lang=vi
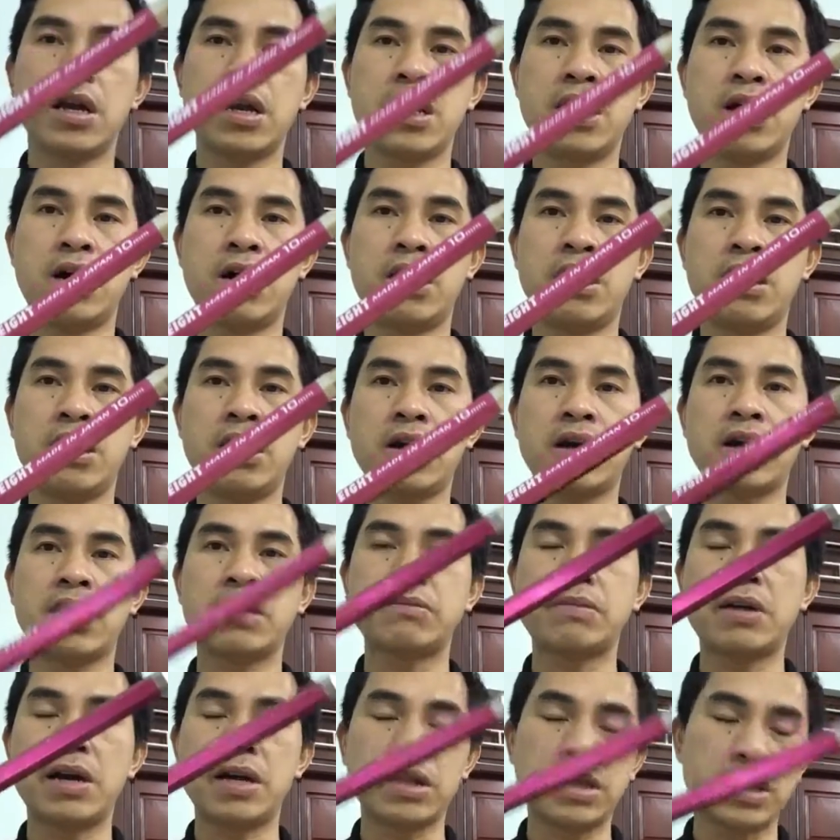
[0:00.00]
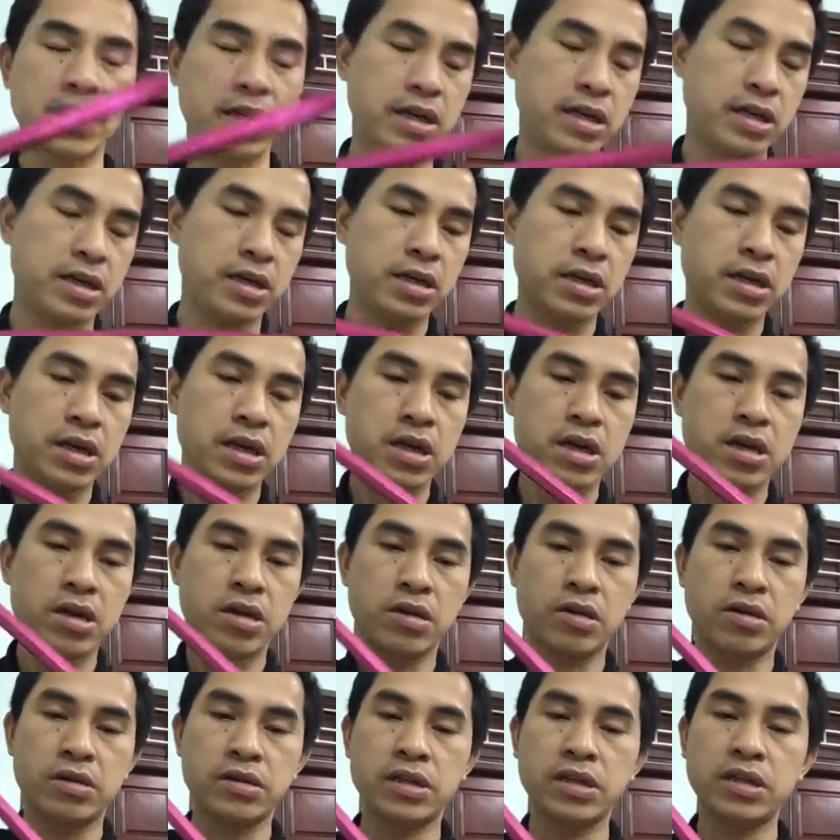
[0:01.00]
đó các bạn thấy
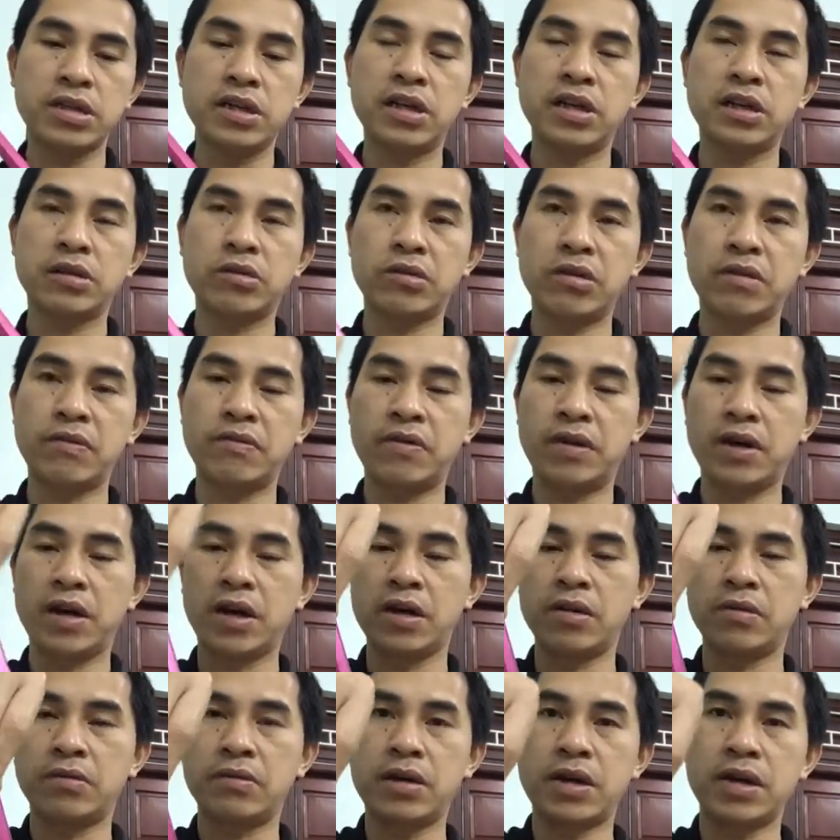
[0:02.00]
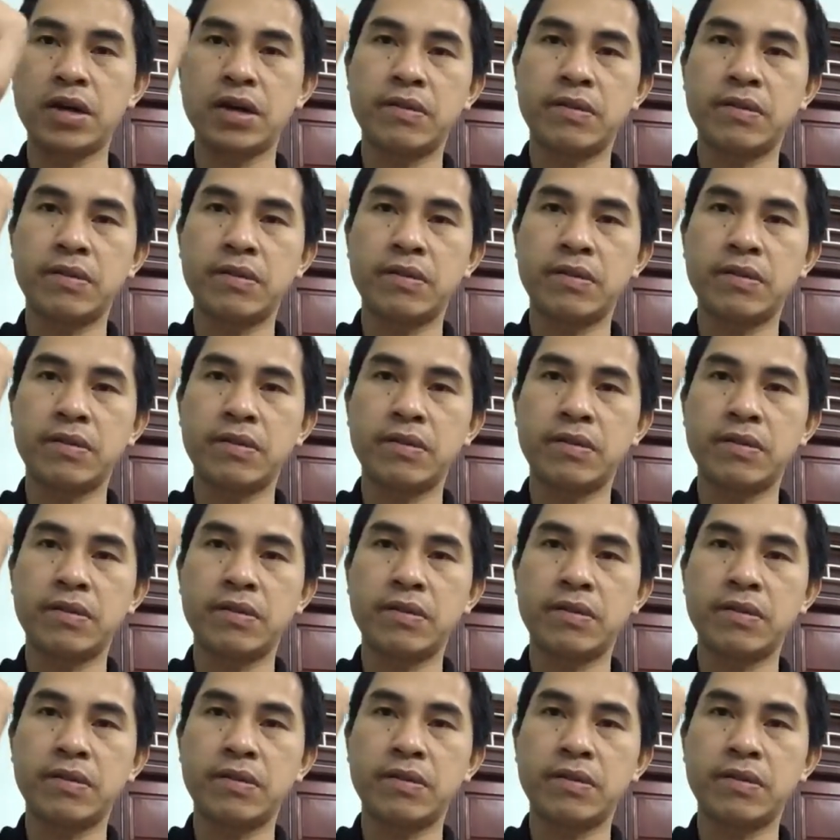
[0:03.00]
nó rất chi là tuyệt vời đúng không ạ